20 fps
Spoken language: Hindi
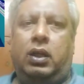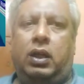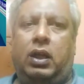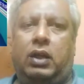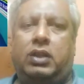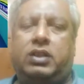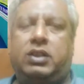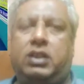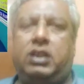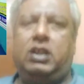
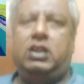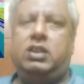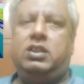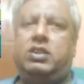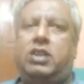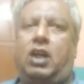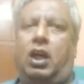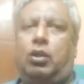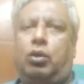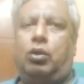ये तीन
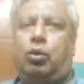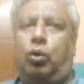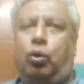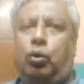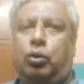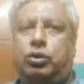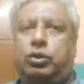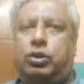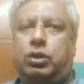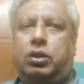चारों
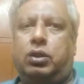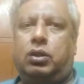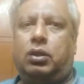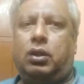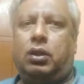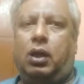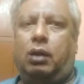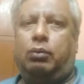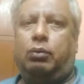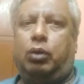रोज
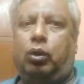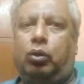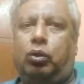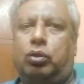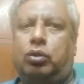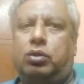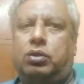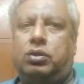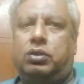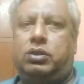हम
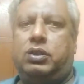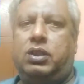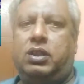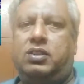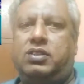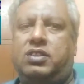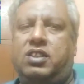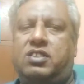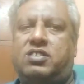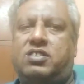लोग
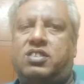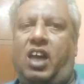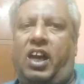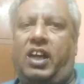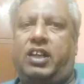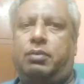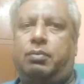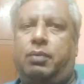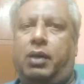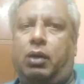जिस जिस
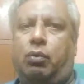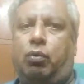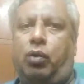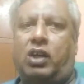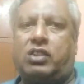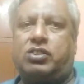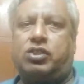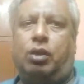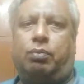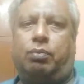साइड में
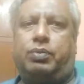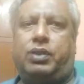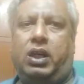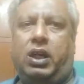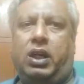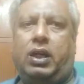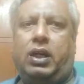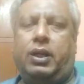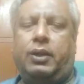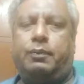वर्कशॉप
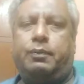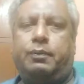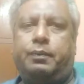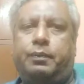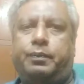किए हैं